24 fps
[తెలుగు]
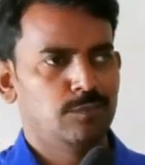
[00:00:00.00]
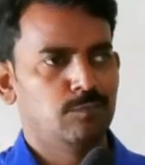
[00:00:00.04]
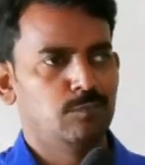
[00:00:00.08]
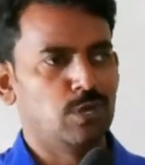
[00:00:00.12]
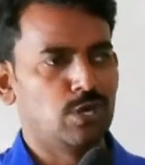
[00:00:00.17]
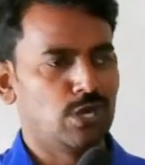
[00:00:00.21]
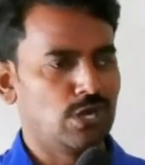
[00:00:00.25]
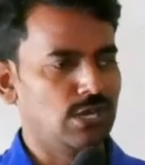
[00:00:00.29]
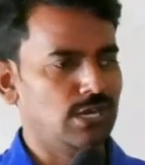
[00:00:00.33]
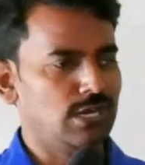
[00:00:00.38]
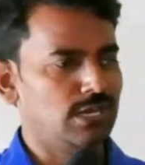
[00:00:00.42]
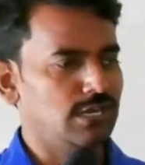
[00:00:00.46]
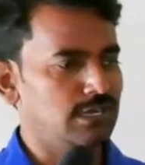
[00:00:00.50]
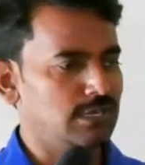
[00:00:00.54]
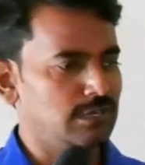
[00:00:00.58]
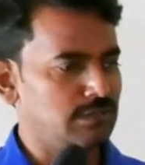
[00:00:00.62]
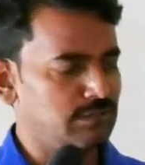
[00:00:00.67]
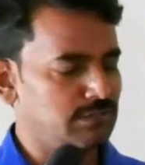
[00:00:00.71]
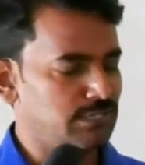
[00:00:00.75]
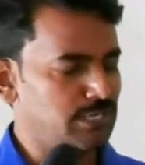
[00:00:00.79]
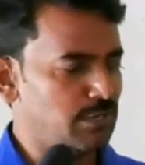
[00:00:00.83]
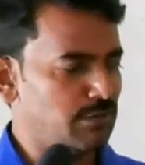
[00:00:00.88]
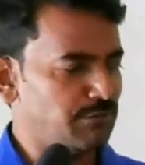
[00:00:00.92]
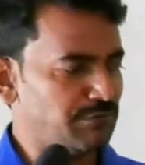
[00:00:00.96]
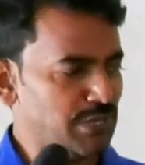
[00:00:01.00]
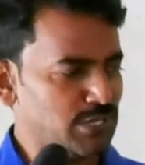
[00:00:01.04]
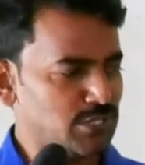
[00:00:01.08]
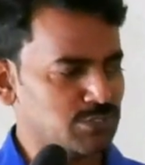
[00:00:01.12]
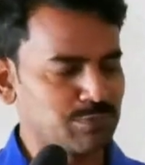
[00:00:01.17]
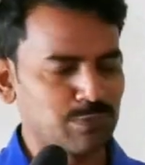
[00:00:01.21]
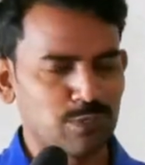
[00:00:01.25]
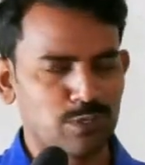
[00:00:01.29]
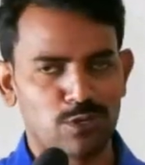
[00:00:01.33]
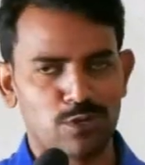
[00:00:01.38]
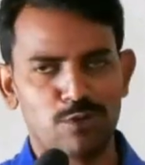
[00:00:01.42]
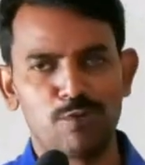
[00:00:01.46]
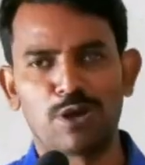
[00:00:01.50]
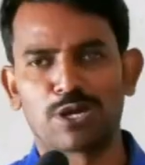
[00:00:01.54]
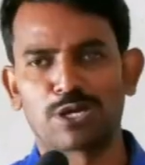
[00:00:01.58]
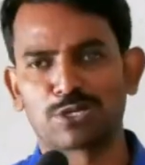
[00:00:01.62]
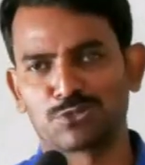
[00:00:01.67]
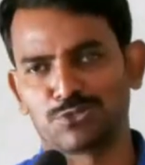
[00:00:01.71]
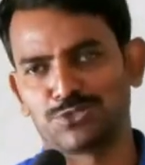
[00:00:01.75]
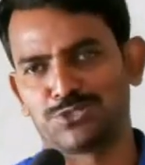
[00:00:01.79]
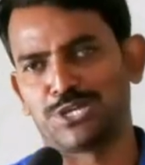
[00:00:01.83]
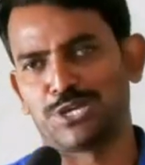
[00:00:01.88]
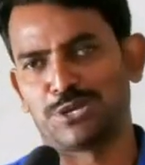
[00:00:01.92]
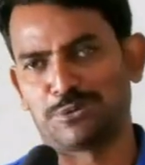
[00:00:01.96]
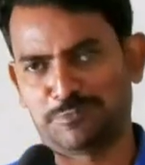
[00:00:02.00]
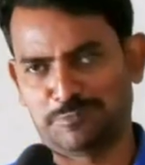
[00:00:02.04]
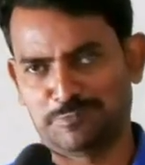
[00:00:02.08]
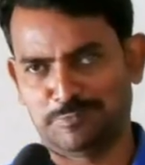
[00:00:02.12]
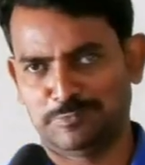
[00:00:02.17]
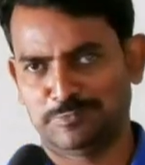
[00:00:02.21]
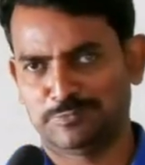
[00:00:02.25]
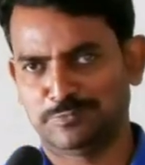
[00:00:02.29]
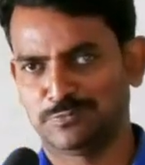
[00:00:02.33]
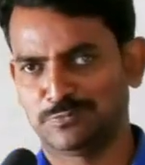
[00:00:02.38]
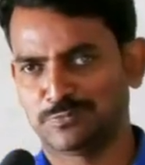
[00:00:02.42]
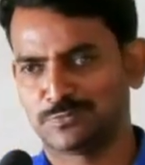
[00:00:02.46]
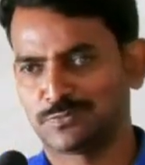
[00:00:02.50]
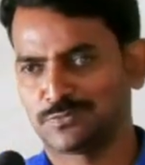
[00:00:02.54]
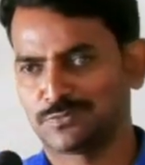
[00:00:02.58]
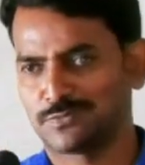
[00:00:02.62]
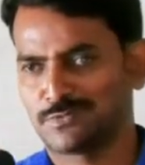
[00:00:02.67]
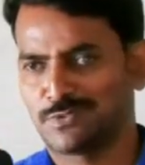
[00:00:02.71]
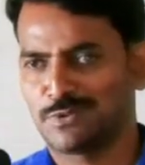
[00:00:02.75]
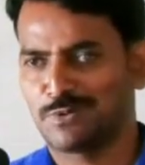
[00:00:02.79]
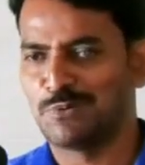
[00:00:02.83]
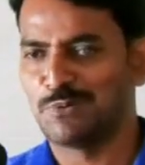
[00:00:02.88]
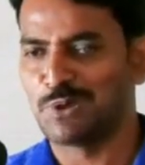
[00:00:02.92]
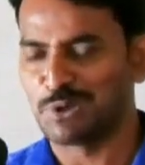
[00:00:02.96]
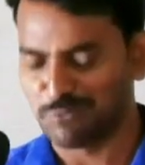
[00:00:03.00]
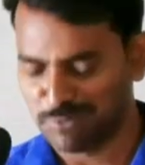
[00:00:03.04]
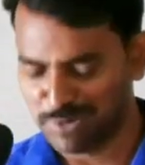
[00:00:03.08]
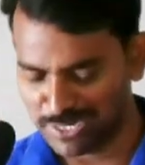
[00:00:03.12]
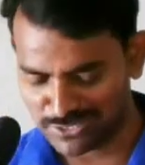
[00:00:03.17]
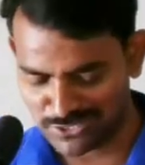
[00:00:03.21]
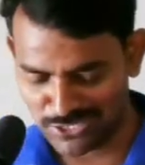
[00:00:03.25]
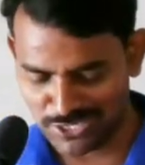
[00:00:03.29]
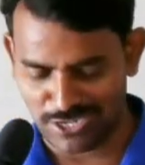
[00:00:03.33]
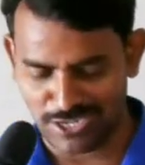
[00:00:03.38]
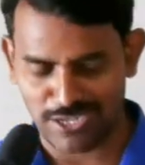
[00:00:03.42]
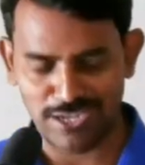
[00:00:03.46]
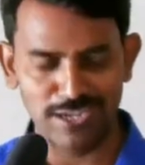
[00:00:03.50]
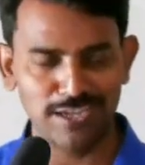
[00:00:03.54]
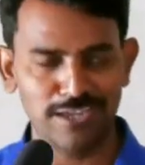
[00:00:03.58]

మొన్న నేను ఫేస్బుక్లో ఒకటి చూశాను ఒక వ్యక్తి